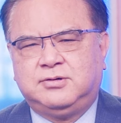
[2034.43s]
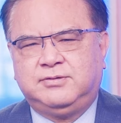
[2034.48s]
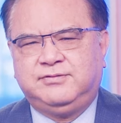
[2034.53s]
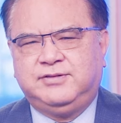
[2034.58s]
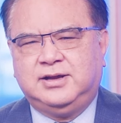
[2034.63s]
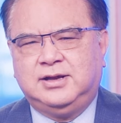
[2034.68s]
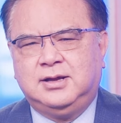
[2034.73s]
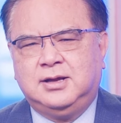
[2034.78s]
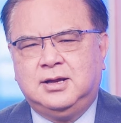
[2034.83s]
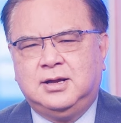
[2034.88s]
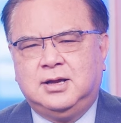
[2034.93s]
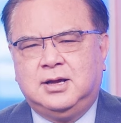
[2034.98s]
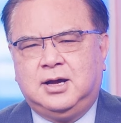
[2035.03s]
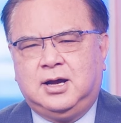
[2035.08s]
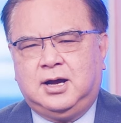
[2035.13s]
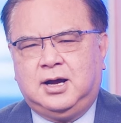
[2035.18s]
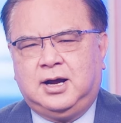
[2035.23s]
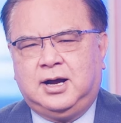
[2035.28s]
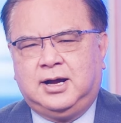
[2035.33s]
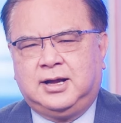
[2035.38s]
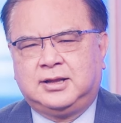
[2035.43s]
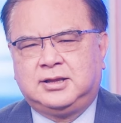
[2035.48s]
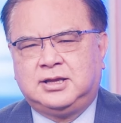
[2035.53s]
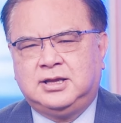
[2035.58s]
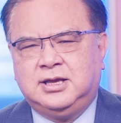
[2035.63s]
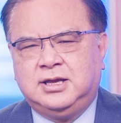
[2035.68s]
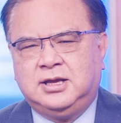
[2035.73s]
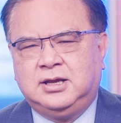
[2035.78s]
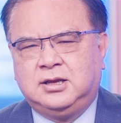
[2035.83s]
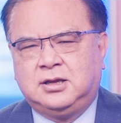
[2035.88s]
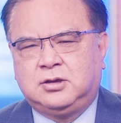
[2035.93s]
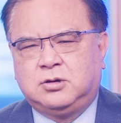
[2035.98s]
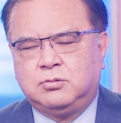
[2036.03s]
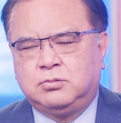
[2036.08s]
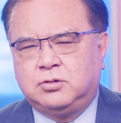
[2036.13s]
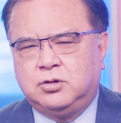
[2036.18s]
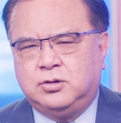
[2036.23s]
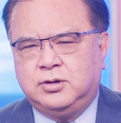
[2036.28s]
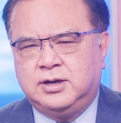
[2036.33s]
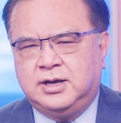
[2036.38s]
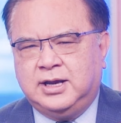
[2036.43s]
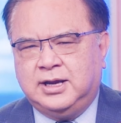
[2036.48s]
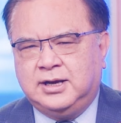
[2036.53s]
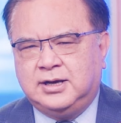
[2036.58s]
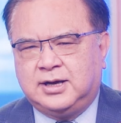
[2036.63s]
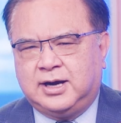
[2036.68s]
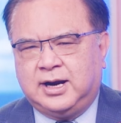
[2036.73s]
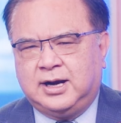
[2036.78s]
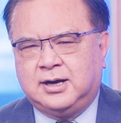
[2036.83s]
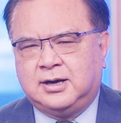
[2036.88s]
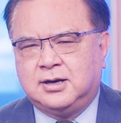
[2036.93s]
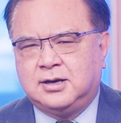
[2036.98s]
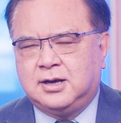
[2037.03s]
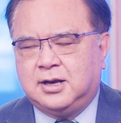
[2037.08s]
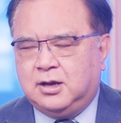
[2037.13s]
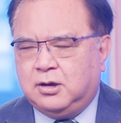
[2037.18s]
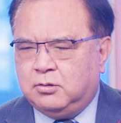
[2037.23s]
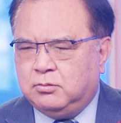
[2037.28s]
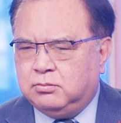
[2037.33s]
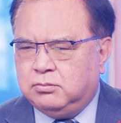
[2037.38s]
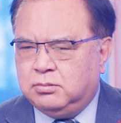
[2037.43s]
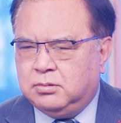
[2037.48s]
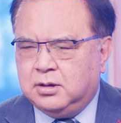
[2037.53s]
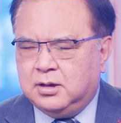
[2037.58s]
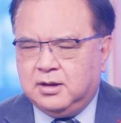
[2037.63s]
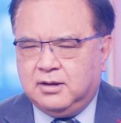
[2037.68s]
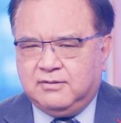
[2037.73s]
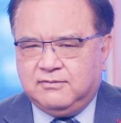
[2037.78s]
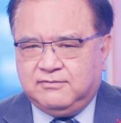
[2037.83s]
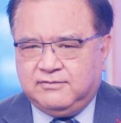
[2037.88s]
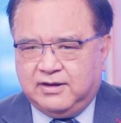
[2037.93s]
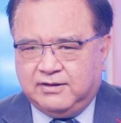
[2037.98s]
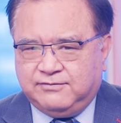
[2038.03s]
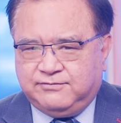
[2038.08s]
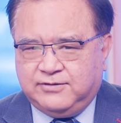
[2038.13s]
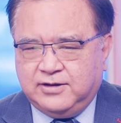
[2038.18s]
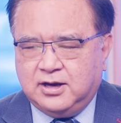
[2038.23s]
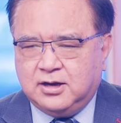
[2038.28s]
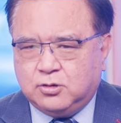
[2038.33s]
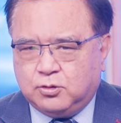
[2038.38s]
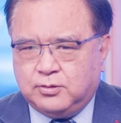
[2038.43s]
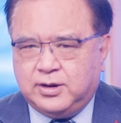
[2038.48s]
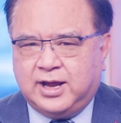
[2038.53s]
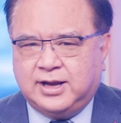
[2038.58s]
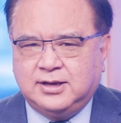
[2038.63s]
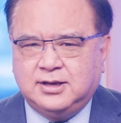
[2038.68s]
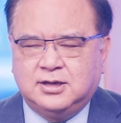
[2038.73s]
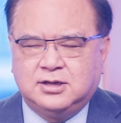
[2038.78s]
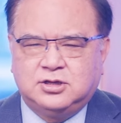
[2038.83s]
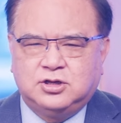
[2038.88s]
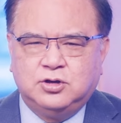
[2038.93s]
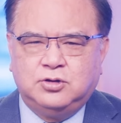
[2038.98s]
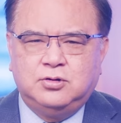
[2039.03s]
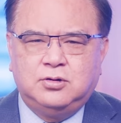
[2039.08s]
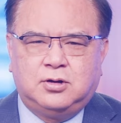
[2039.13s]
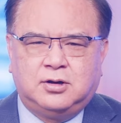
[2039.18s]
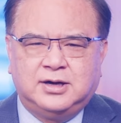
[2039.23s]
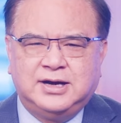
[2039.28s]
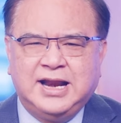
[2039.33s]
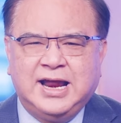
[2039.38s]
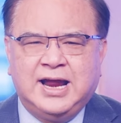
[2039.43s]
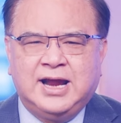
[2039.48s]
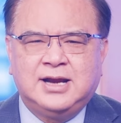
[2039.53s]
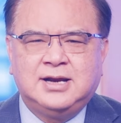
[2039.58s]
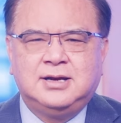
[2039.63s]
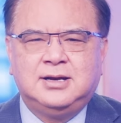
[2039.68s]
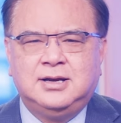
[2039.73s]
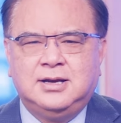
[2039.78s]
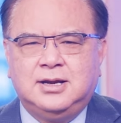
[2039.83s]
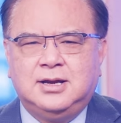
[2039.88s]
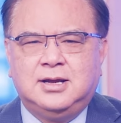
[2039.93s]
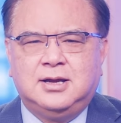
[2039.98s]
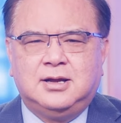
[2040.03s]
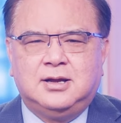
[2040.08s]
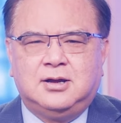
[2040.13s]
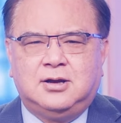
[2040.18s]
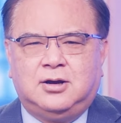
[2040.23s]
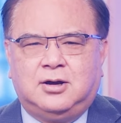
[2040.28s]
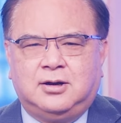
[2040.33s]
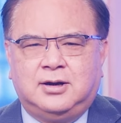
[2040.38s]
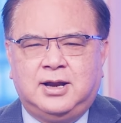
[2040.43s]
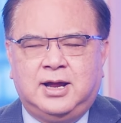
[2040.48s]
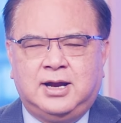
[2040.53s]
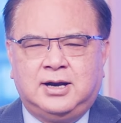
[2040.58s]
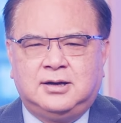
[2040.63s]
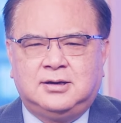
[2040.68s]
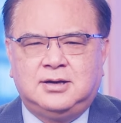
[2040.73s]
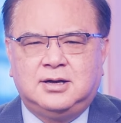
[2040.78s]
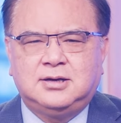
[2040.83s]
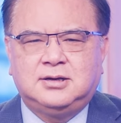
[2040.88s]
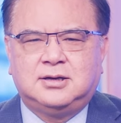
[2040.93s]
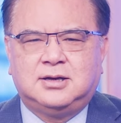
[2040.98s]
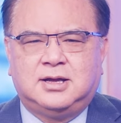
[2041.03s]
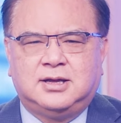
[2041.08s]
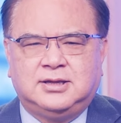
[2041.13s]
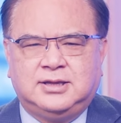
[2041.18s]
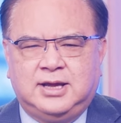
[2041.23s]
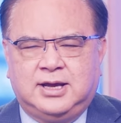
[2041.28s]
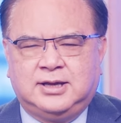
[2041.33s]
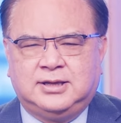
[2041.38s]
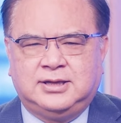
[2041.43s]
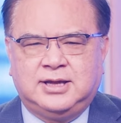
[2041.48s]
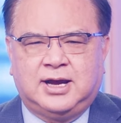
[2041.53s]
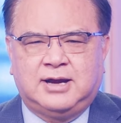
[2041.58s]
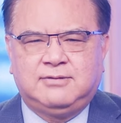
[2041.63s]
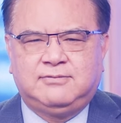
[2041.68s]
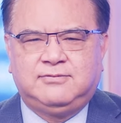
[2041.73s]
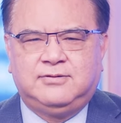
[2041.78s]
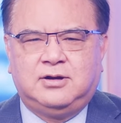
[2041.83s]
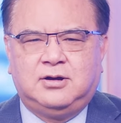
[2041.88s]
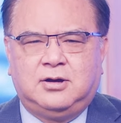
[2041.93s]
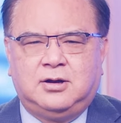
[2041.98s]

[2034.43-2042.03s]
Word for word: quý vị à, thì chúng tôi nghĩ rằng đó là ông về phía của đảng Dân Chủ họ đang họ đang rất là dè dặt và